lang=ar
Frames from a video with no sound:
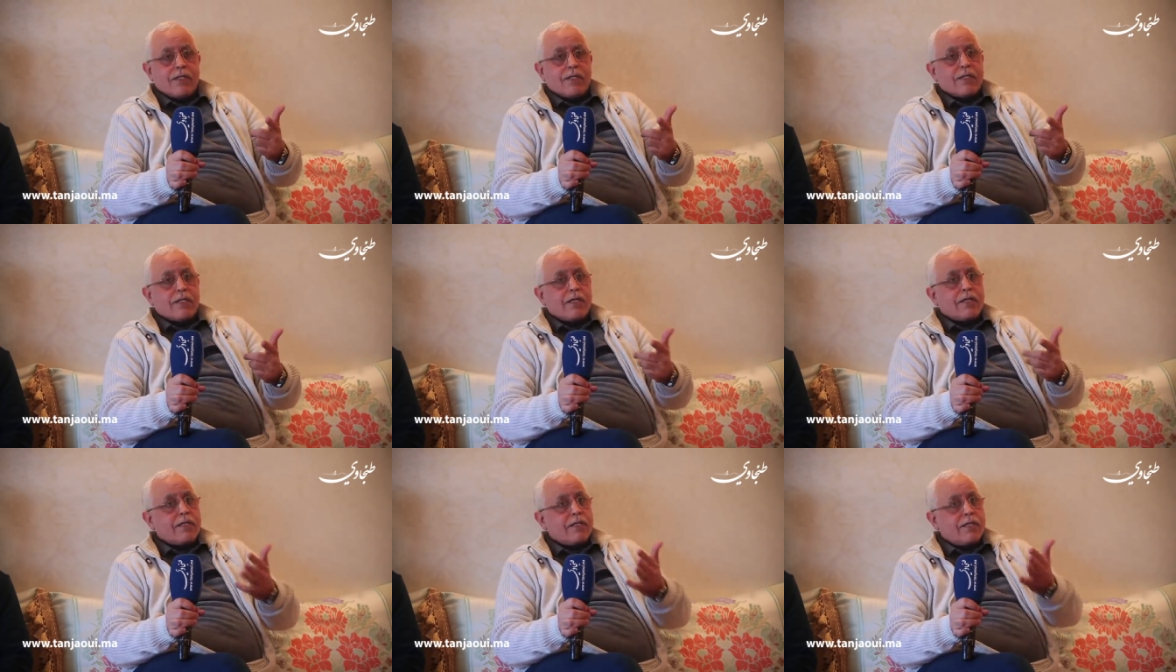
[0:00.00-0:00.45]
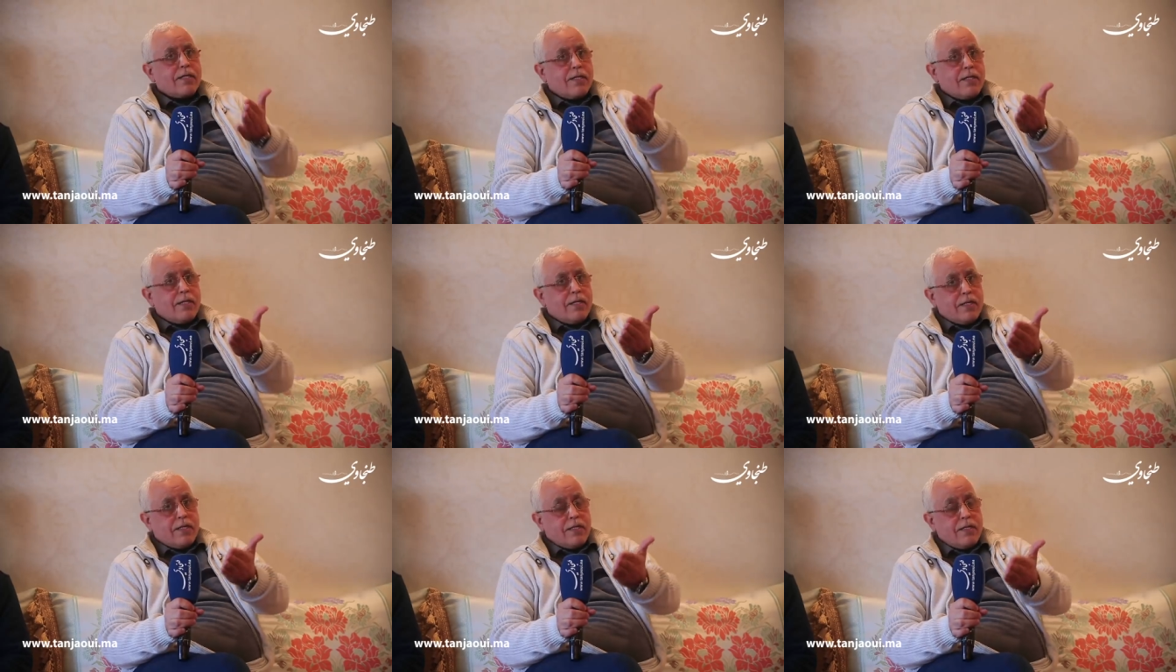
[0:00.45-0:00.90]
اذا
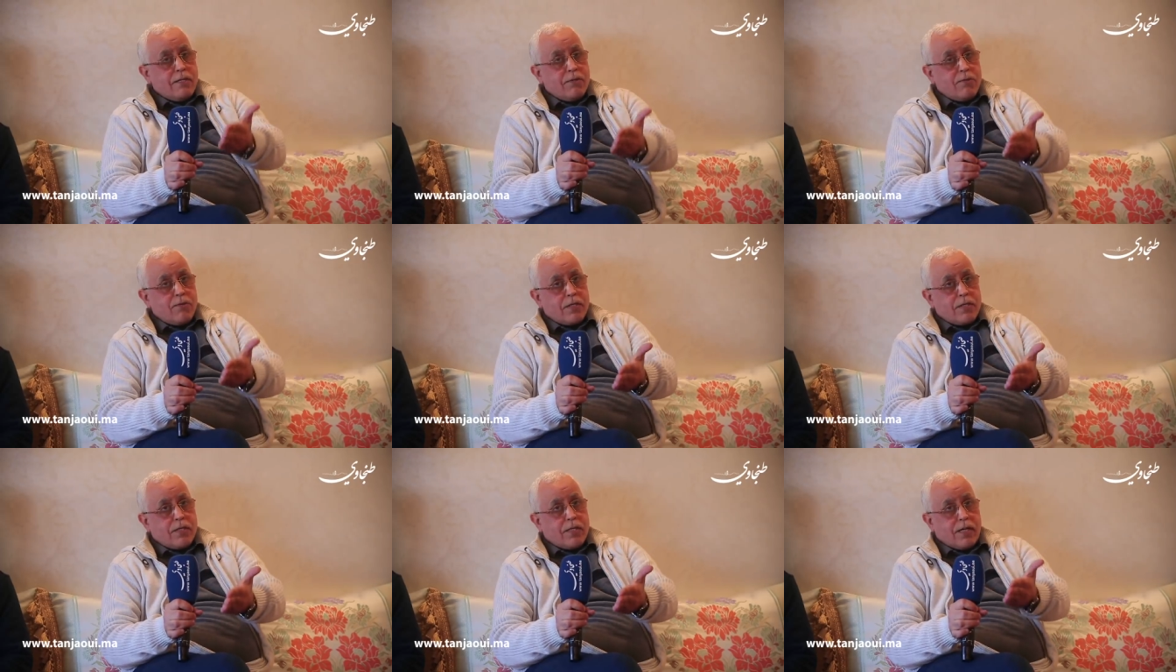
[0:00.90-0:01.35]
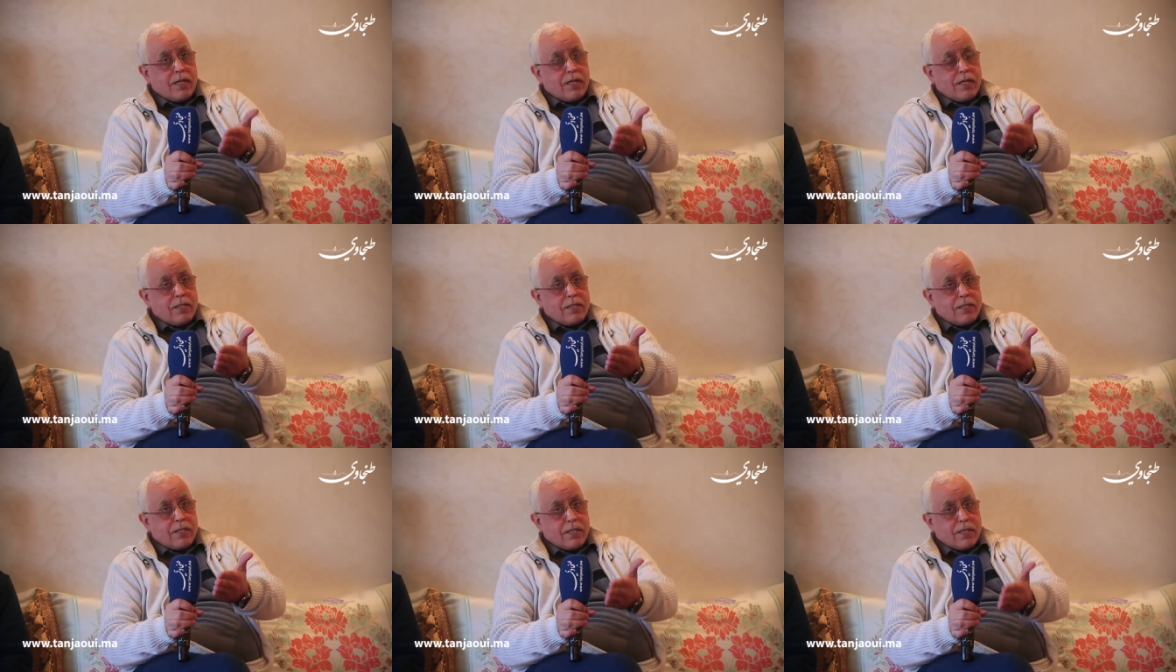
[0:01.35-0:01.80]
هذا النوع ديال
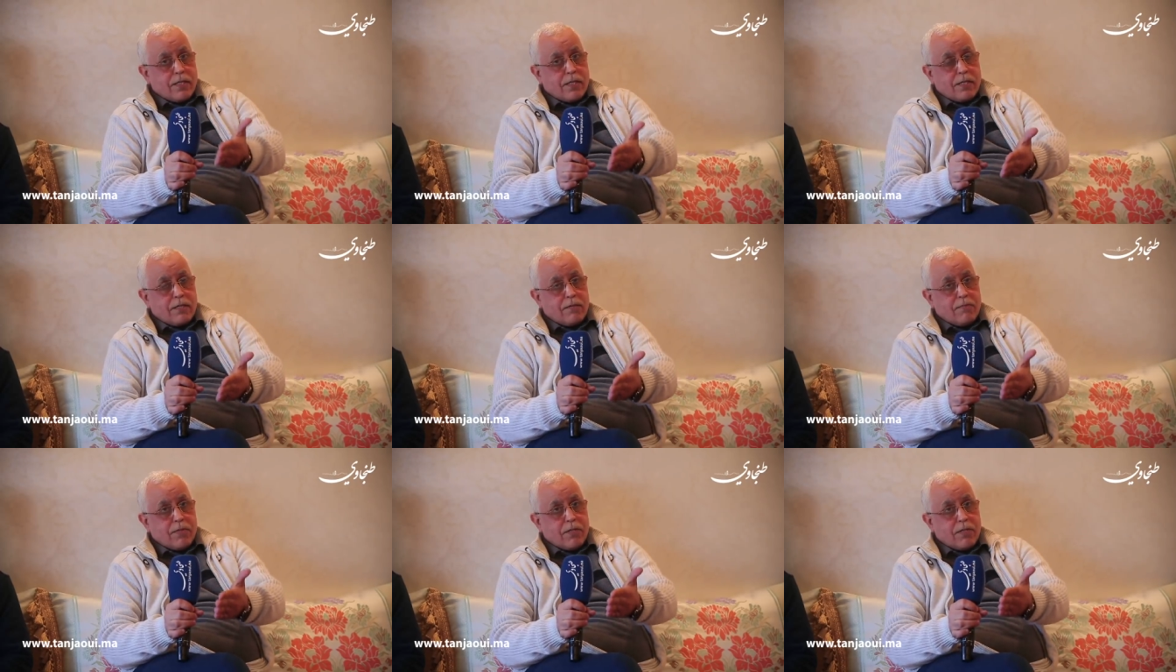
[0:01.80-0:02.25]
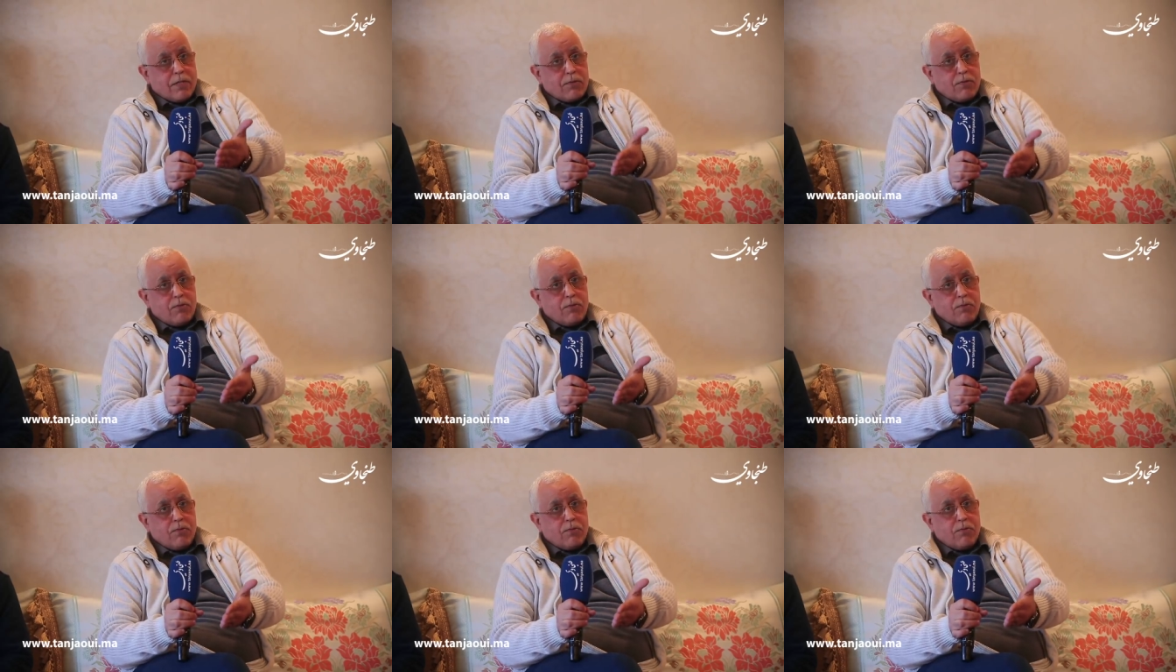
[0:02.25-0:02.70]
الجرائم
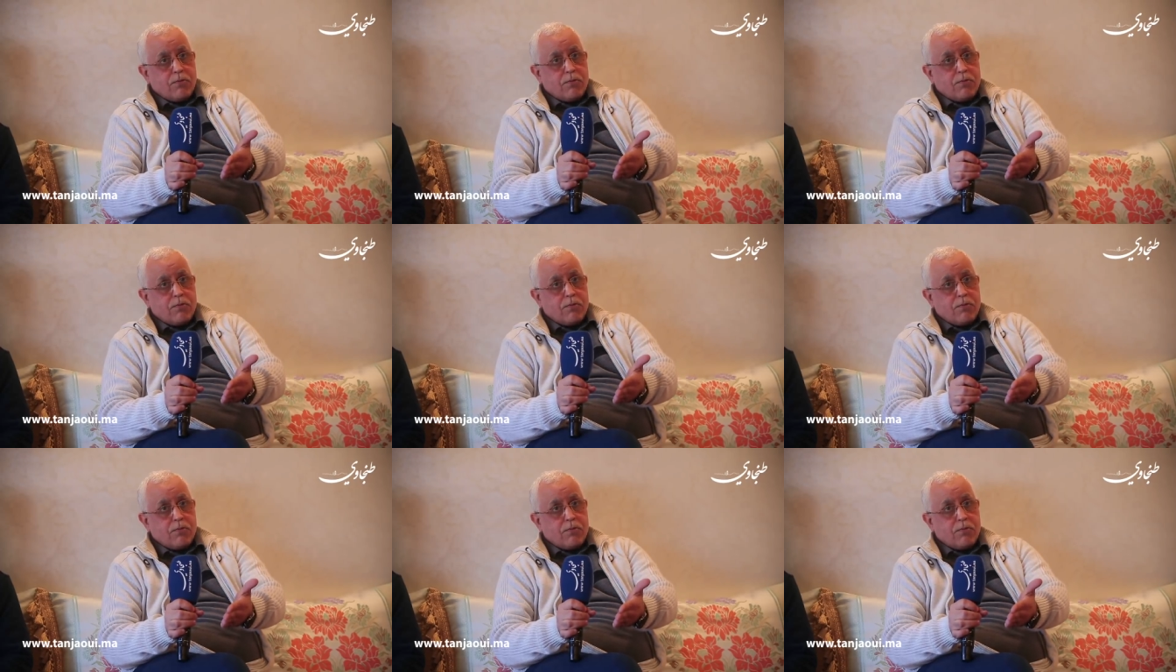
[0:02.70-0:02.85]
هادو